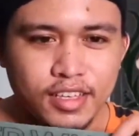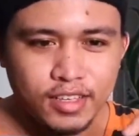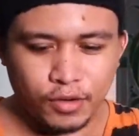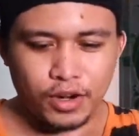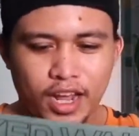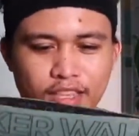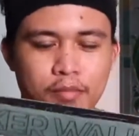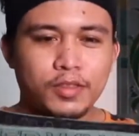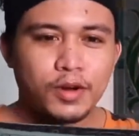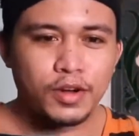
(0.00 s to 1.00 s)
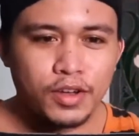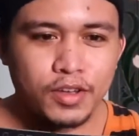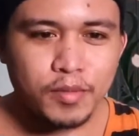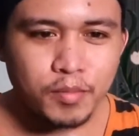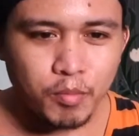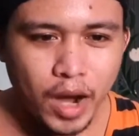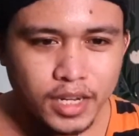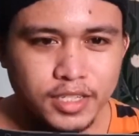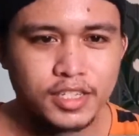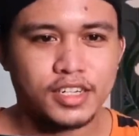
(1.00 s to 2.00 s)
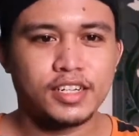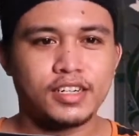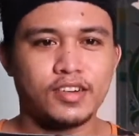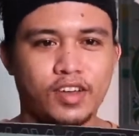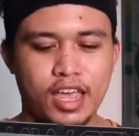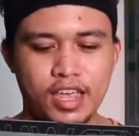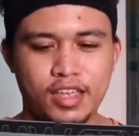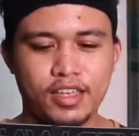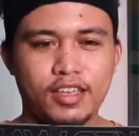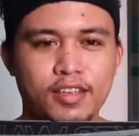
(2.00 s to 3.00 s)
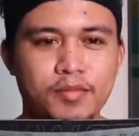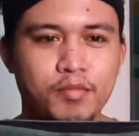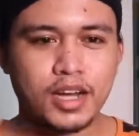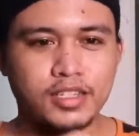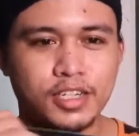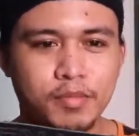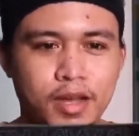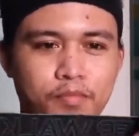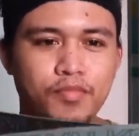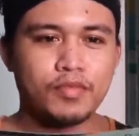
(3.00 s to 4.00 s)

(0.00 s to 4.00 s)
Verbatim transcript: unang item na to boxer okay boxer ma'am